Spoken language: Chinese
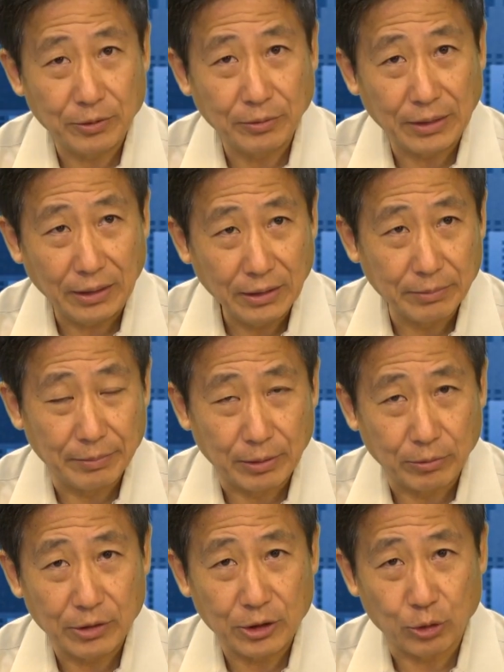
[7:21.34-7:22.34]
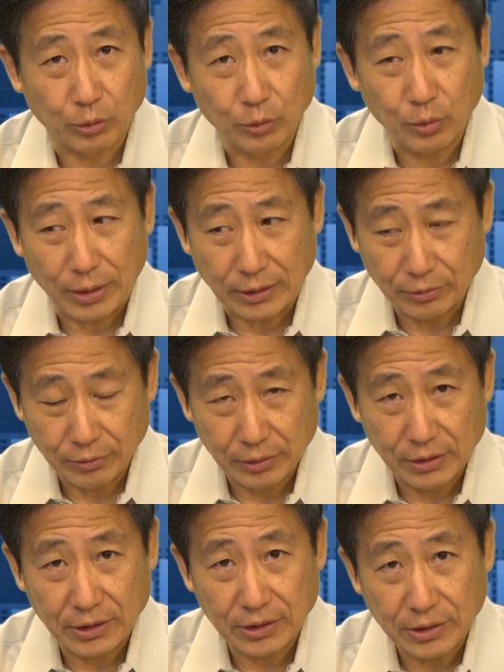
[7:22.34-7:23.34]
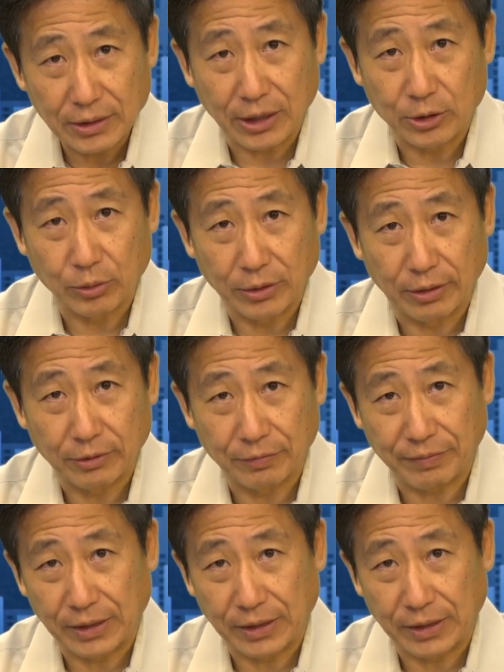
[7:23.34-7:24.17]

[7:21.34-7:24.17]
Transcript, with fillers: 就拿那个美国的首都华盛顿 D.C. 来说呢，就